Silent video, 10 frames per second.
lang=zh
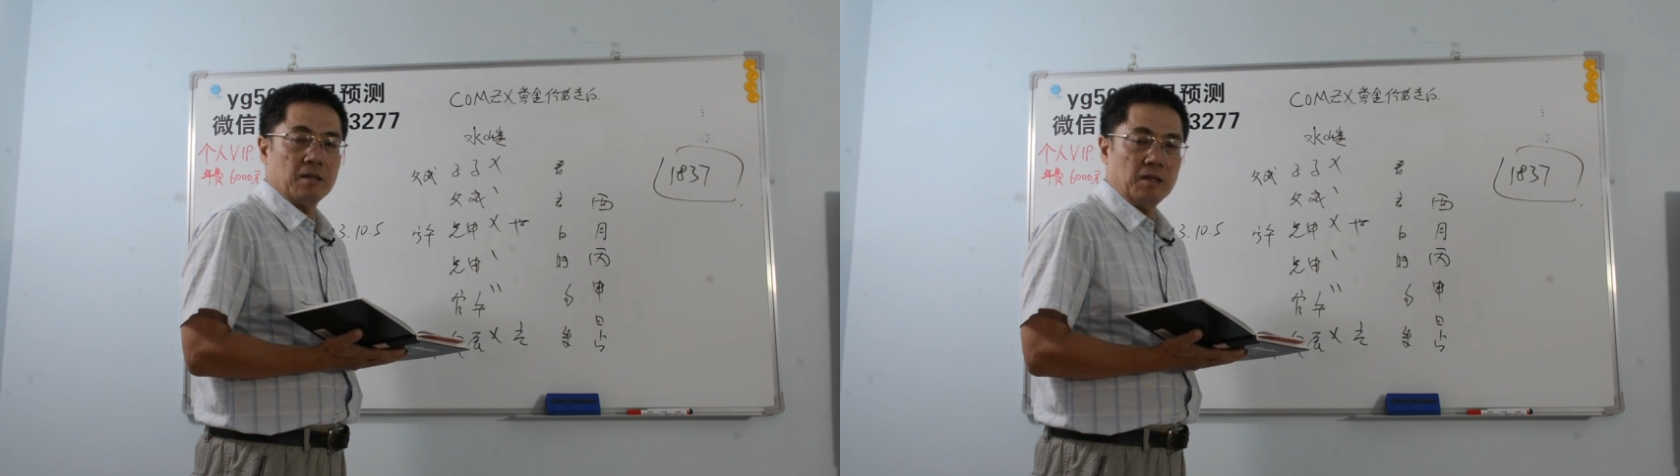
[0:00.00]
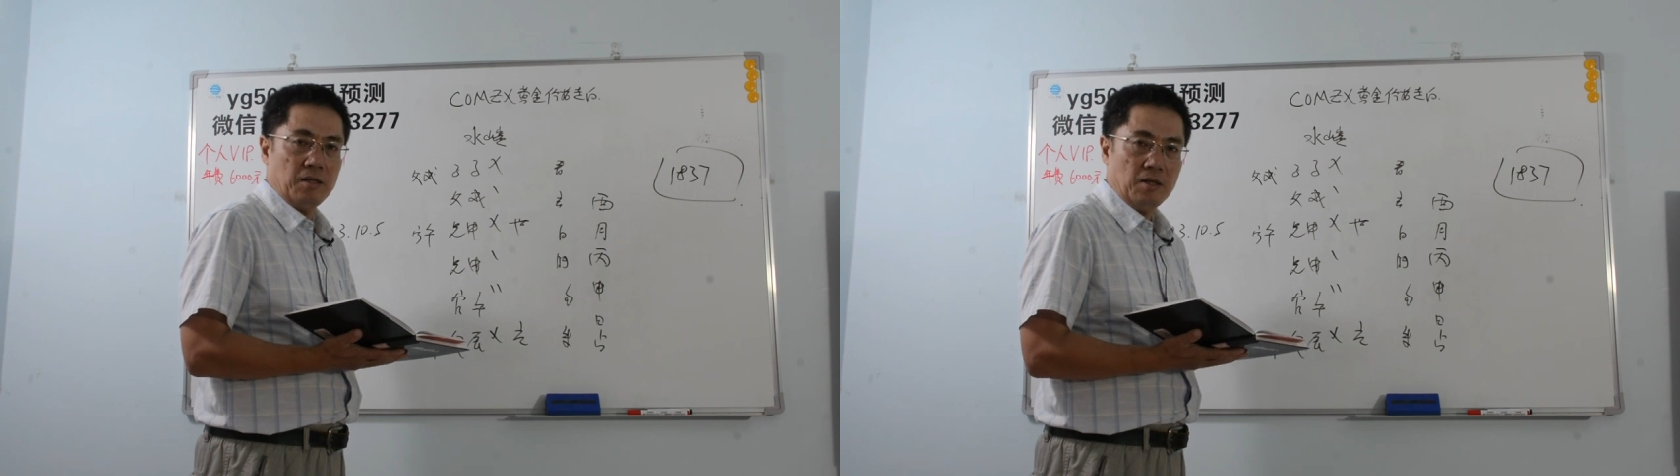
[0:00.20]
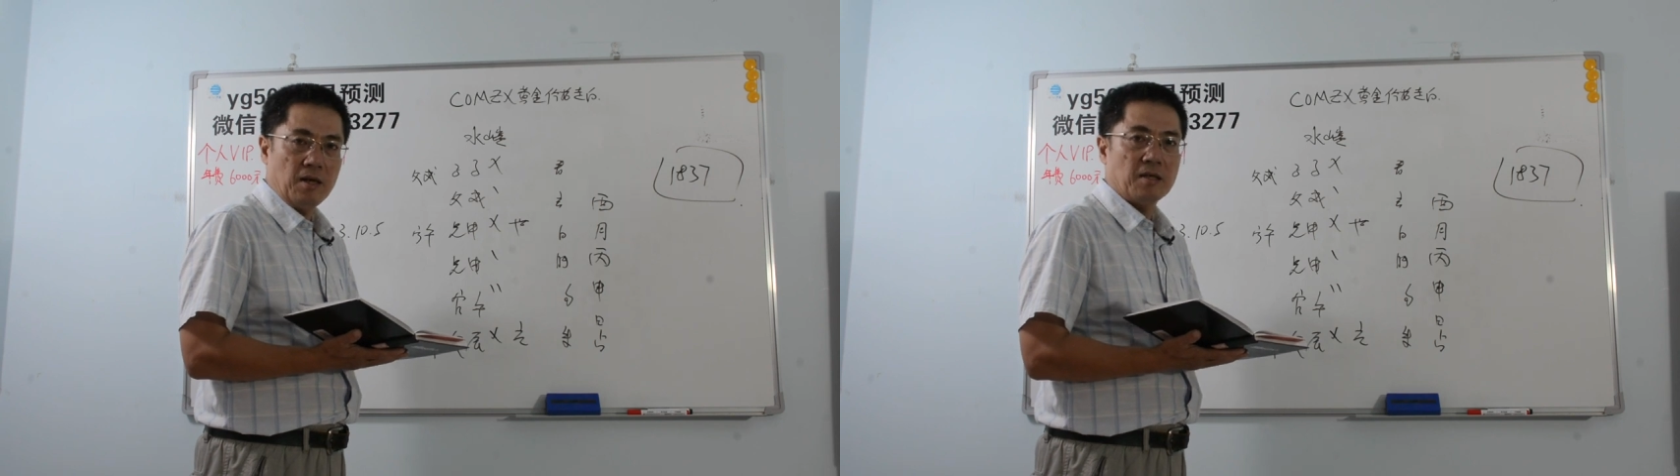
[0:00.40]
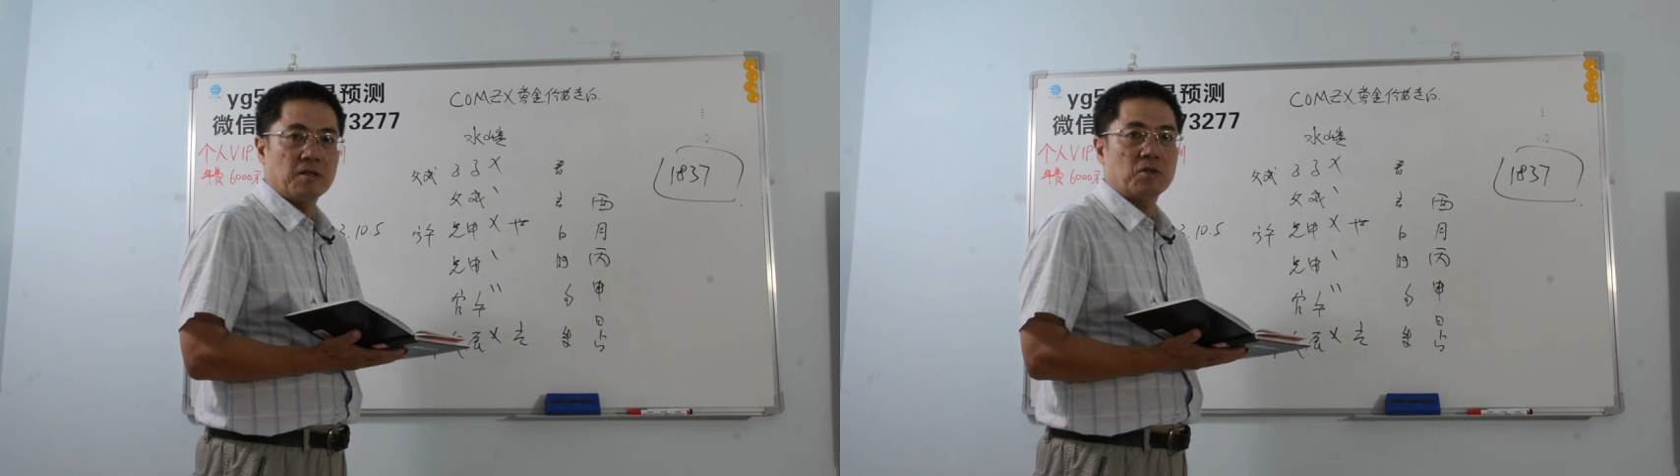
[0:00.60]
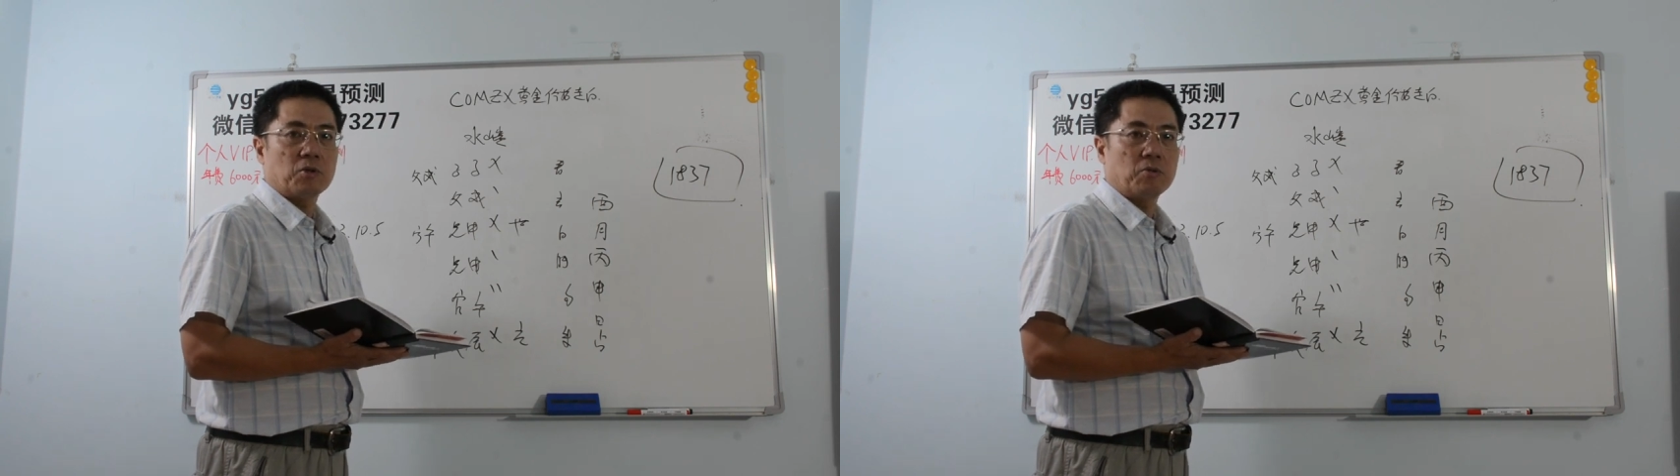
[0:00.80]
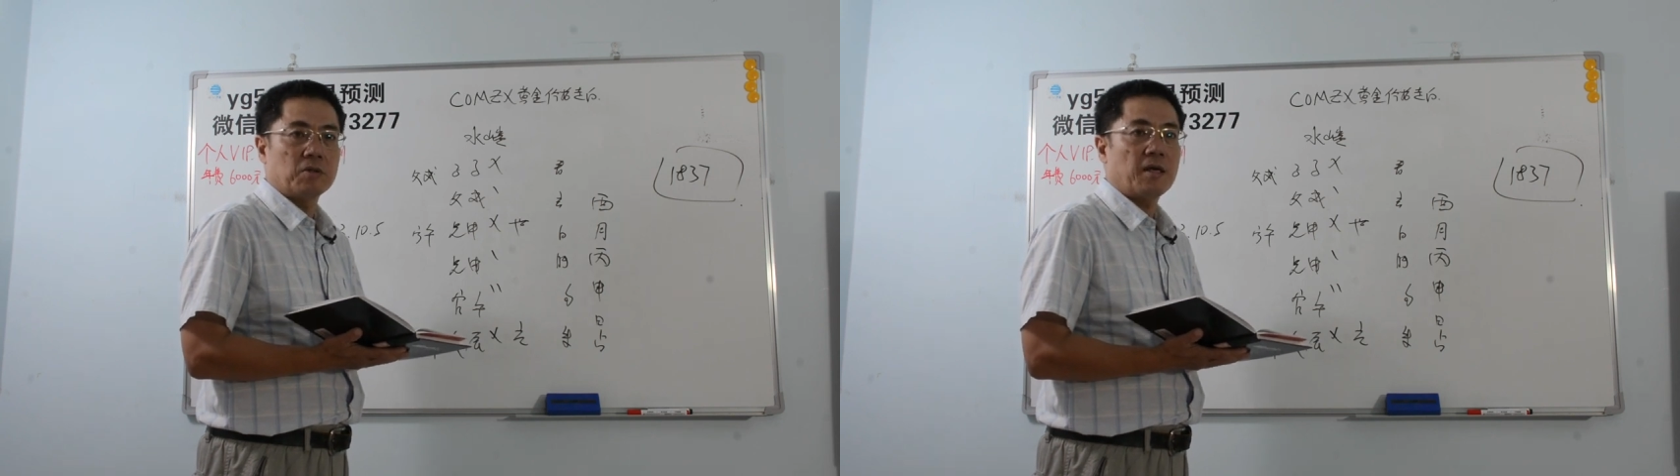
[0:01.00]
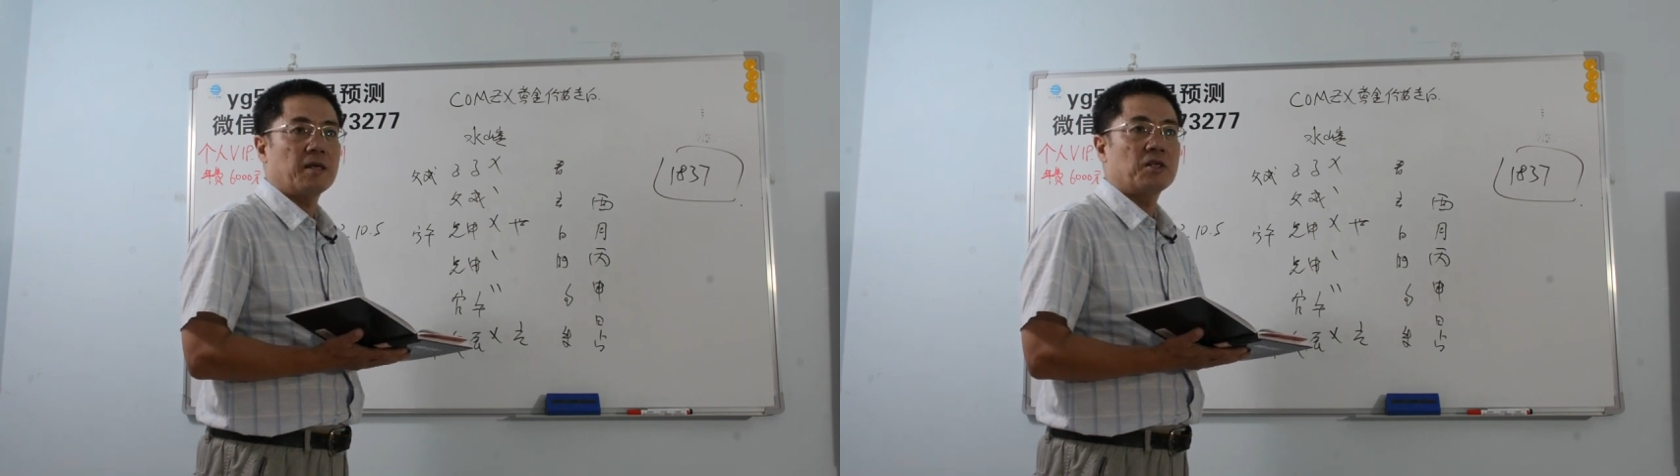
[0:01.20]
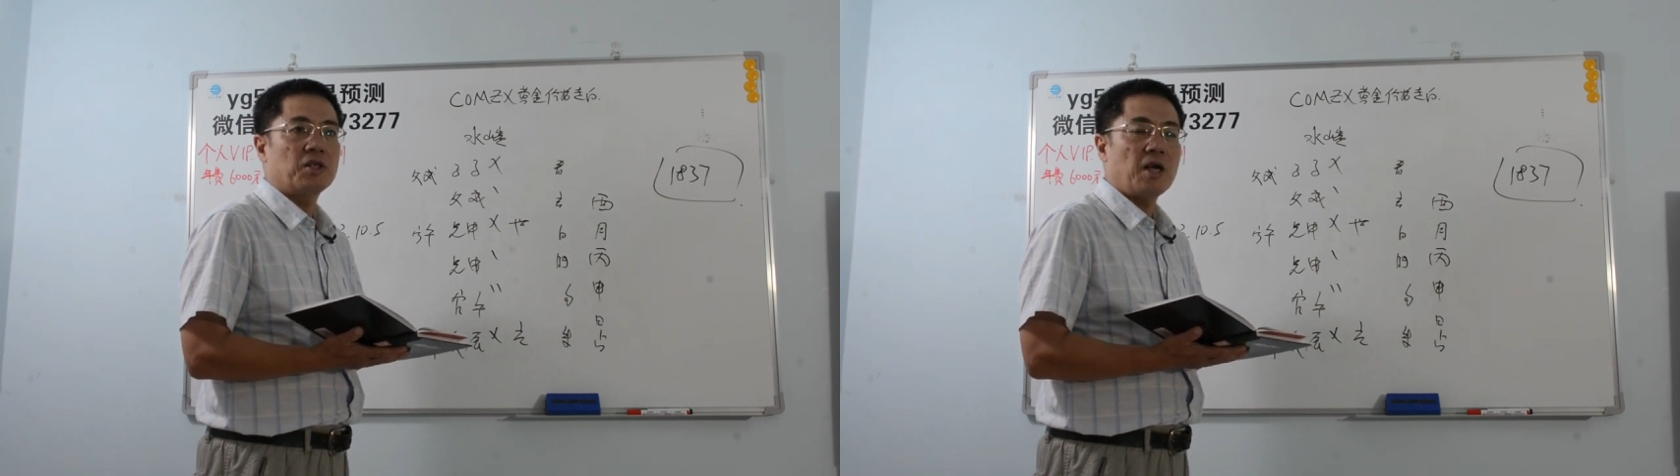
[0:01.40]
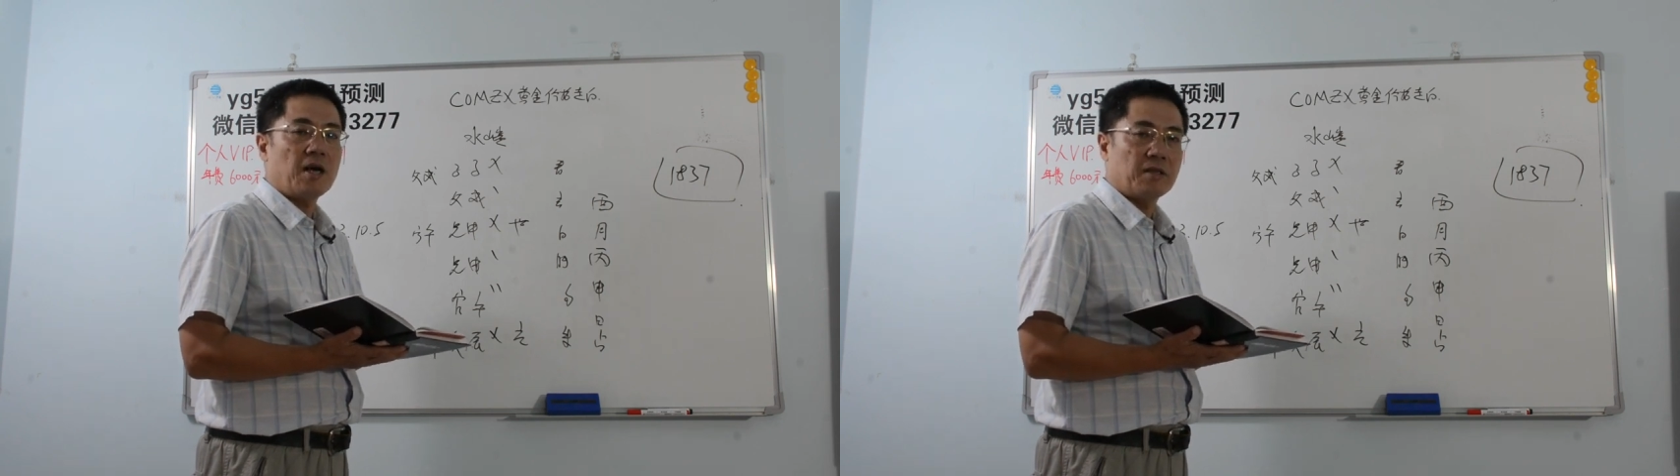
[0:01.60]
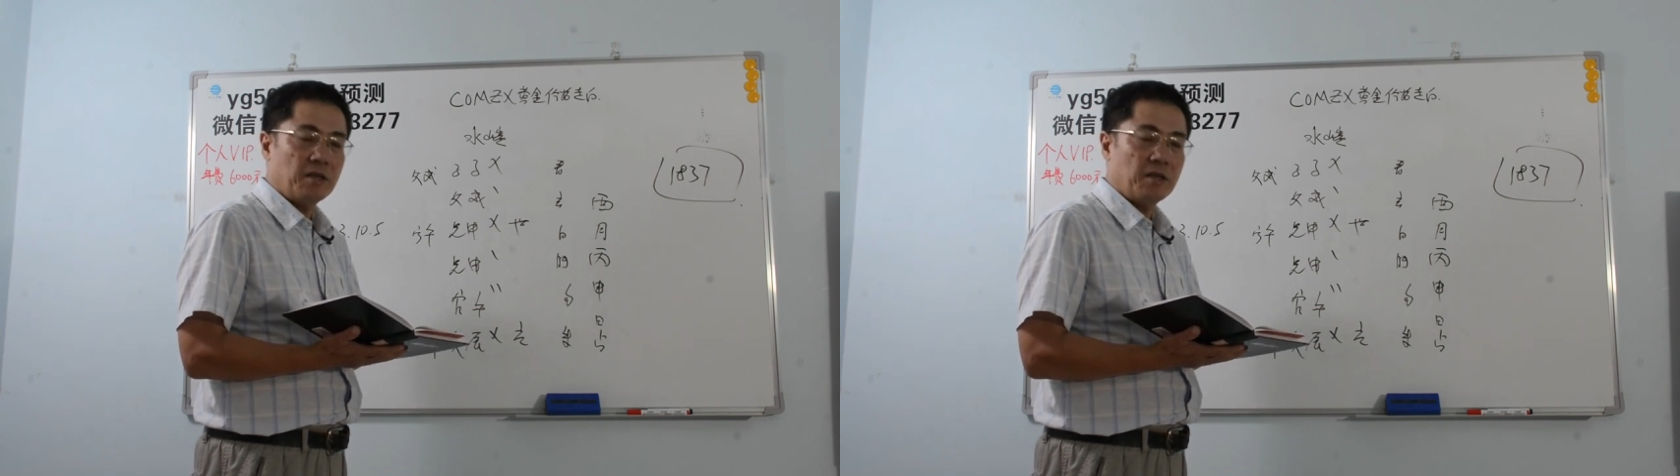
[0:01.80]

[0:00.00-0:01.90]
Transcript: 依然是处在下